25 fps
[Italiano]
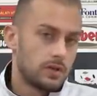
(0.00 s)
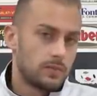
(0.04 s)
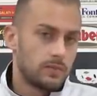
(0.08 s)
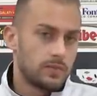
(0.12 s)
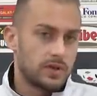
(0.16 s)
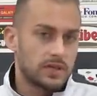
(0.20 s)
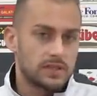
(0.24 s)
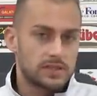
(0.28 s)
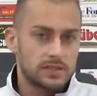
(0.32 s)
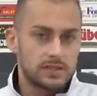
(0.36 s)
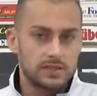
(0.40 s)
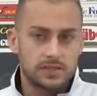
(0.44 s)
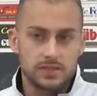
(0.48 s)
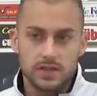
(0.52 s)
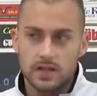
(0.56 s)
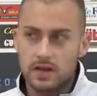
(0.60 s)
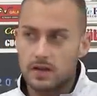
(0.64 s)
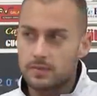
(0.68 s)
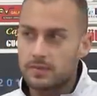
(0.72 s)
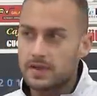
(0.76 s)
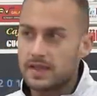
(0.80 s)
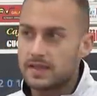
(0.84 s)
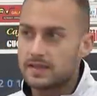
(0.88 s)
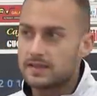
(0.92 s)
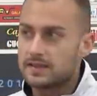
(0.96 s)
Ma
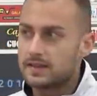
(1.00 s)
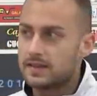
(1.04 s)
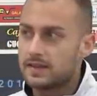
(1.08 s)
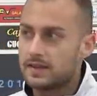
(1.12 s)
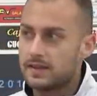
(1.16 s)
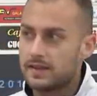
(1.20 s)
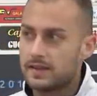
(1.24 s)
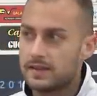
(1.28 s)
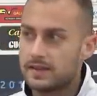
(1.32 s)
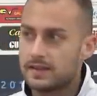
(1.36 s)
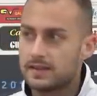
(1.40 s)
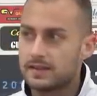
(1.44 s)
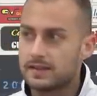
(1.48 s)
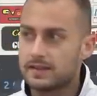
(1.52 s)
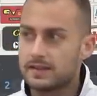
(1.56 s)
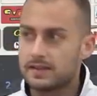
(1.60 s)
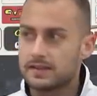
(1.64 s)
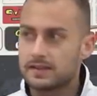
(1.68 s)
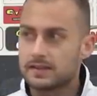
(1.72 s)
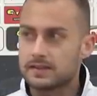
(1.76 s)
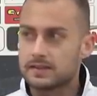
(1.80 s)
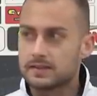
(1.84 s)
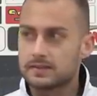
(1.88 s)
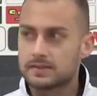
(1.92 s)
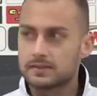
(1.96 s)

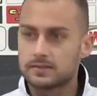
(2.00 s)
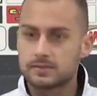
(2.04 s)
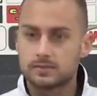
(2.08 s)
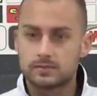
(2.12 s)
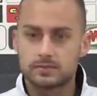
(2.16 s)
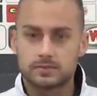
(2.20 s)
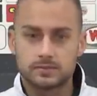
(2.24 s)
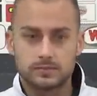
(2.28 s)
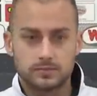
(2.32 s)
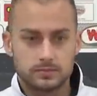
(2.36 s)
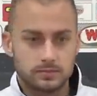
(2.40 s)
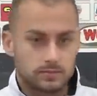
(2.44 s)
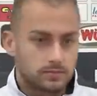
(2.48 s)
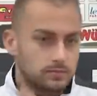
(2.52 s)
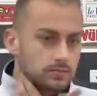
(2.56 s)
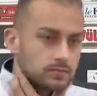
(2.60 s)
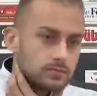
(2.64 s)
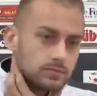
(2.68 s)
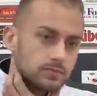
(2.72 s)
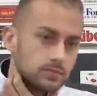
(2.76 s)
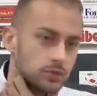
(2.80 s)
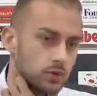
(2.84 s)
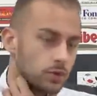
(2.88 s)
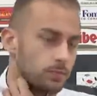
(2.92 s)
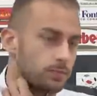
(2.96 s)
sinceramente mm,
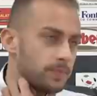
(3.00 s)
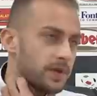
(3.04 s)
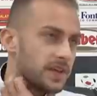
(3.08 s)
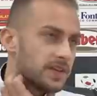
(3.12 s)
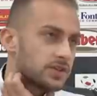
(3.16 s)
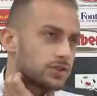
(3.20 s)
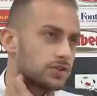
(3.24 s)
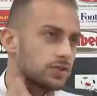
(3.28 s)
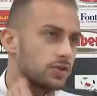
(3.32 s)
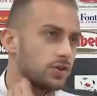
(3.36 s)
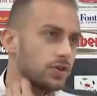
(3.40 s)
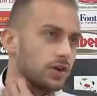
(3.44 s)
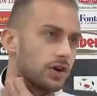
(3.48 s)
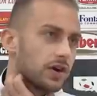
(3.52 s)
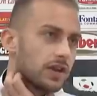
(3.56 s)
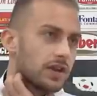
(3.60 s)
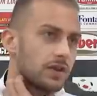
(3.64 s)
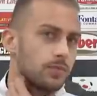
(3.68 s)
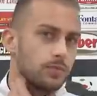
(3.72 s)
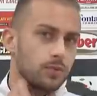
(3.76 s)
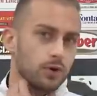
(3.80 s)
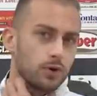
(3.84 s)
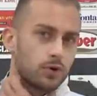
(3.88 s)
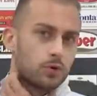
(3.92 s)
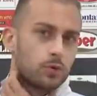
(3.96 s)
non penso
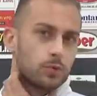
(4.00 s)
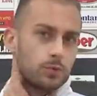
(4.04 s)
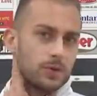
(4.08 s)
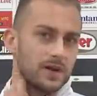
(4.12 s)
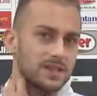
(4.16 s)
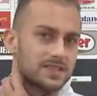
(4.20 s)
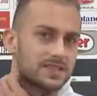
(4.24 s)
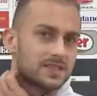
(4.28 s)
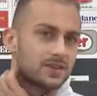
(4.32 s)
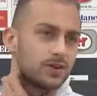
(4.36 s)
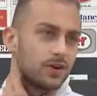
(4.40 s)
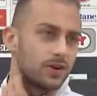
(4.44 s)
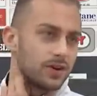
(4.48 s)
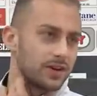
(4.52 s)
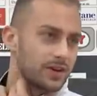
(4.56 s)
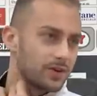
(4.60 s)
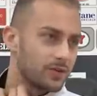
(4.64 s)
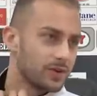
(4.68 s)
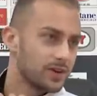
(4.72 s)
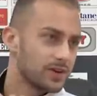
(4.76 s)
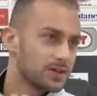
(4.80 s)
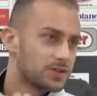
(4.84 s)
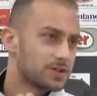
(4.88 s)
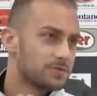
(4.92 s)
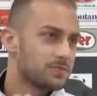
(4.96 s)
alle preoccupazioni,
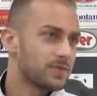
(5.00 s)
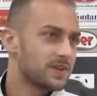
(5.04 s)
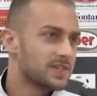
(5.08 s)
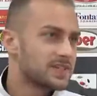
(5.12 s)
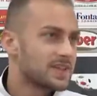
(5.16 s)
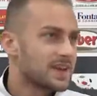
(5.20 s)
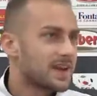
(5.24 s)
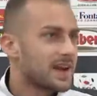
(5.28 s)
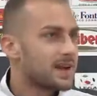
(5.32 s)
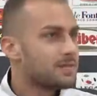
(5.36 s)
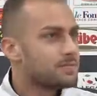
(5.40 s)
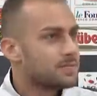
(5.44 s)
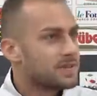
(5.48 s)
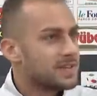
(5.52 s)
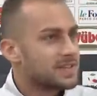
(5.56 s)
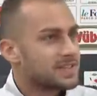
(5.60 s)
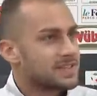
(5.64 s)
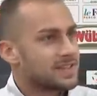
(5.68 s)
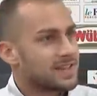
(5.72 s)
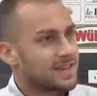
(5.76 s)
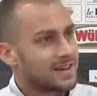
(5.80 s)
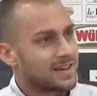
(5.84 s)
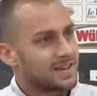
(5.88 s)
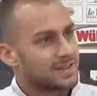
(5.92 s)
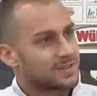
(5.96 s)
quello ci penserà il
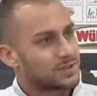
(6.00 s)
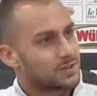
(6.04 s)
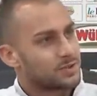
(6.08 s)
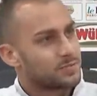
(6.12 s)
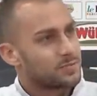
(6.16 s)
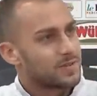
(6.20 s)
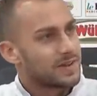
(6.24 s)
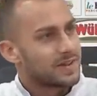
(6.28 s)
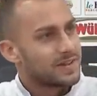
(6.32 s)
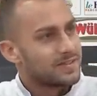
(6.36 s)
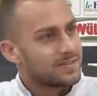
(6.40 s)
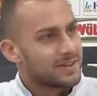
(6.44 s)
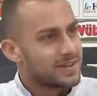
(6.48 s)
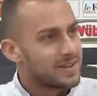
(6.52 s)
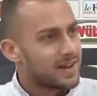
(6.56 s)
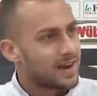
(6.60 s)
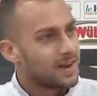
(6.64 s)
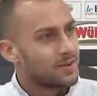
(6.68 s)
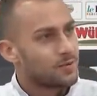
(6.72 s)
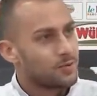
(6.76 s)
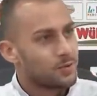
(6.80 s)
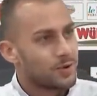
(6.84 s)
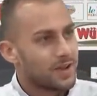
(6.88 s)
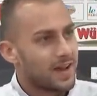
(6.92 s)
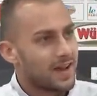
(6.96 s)
mister, insomma, e vedrà
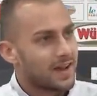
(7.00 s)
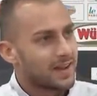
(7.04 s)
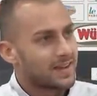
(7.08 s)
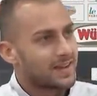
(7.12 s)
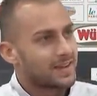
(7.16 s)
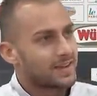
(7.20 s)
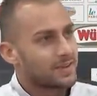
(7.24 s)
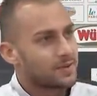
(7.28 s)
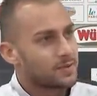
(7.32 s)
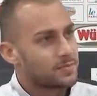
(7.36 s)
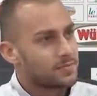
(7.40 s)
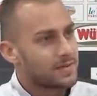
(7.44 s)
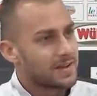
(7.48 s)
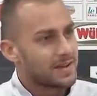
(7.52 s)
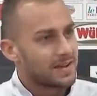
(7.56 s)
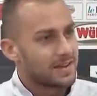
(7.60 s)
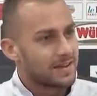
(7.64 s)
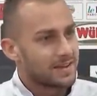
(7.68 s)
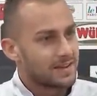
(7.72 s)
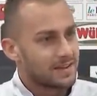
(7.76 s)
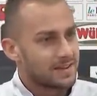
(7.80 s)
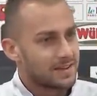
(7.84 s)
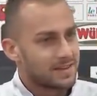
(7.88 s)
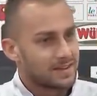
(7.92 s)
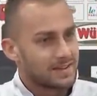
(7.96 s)
lui anche
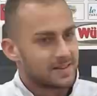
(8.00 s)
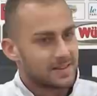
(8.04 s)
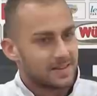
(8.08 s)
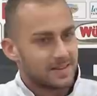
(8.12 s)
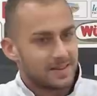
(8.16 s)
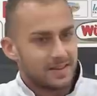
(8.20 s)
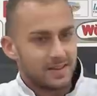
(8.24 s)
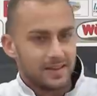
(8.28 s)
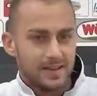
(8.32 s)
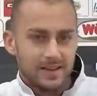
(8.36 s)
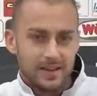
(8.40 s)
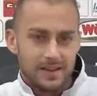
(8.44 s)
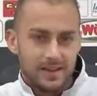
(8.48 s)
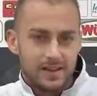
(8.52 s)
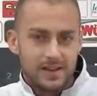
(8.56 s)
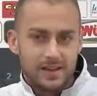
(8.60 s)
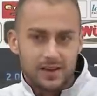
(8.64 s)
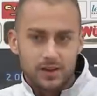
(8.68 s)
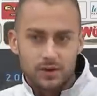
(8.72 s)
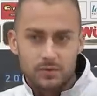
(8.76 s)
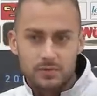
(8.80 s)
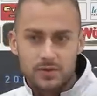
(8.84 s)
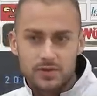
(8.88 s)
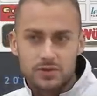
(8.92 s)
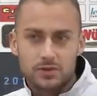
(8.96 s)
come,
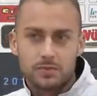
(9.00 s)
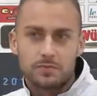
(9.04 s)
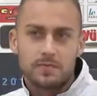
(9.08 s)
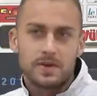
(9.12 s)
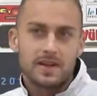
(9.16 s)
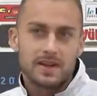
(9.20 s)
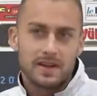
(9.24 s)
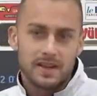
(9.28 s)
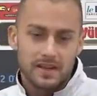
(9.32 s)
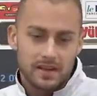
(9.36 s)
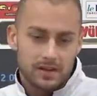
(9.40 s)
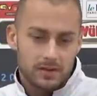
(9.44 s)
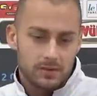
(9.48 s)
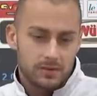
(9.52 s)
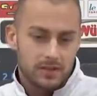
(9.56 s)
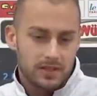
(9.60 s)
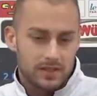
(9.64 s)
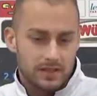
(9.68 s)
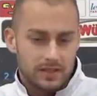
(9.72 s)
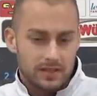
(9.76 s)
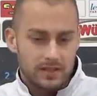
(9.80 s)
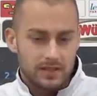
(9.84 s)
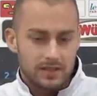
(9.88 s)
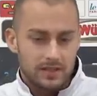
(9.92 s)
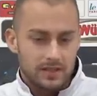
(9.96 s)
come sopperire,
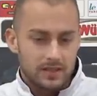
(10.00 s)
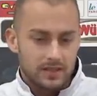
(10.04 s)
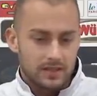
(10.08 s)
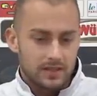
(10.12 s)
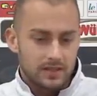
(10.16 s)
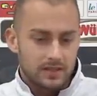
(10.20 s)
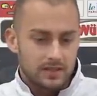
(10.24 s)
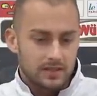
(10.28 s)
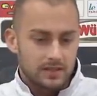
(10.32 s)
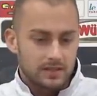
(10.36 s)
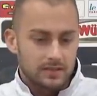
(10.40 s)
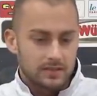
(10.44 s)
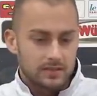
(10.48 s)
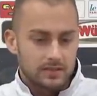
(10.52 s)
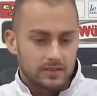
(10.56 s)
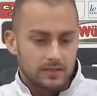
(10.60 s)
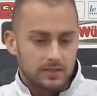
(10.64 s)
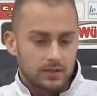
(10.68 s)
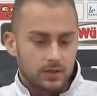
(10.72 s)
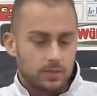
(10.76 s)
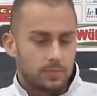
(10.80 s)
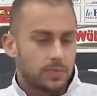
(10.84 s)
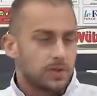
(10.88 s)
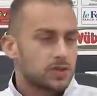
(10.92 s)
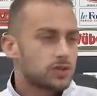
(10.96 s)
quindi
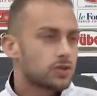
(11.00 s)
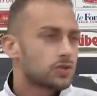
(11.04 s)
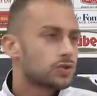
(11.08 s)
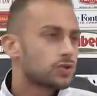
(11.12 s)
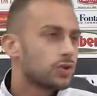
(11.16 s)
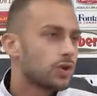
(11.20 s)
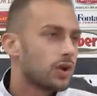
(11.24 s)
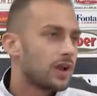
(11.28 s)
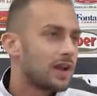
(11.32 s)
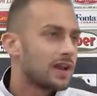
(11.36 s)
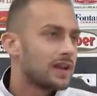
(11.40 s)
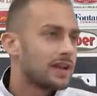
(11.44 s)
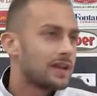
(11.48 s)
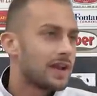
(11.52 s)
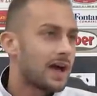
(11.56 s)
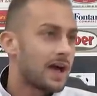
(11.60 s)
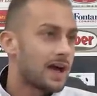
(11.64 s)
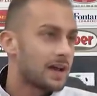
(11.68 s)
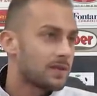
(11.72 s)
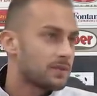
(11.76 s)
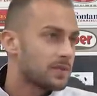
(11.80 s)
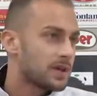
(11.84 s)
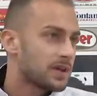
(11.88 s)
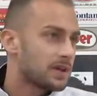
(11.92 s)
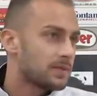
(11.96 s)
io penso solo a
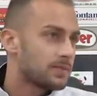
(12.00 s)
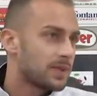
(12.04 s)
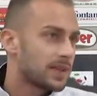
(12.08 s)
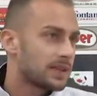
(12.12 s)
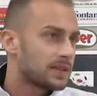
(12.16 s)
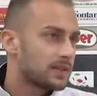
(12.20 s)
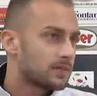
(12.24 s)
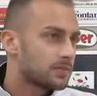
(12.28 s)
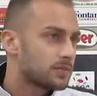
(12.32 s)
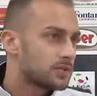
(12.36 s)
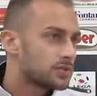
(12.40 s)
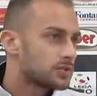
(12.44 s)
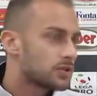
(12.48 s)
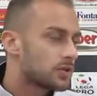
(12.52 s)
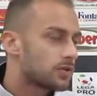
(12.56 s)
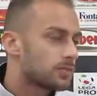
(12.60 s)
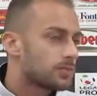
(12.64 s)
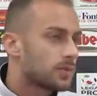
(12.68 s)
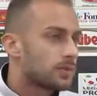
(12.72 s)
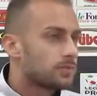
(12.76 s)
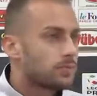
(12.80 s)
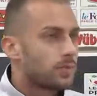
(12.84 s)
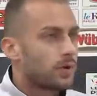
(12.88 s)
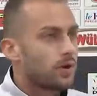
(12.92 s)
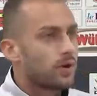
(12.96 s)
allenarmi e rimettermi
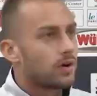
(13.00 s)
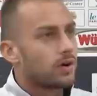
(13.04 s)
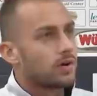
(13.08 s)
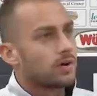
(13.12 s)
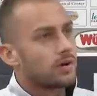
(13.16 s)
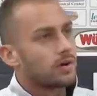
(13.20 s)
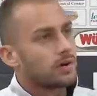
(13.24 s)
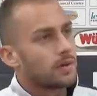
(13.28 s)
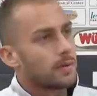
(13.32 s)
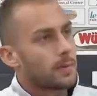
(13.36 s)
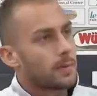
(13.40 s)
insomma, un po'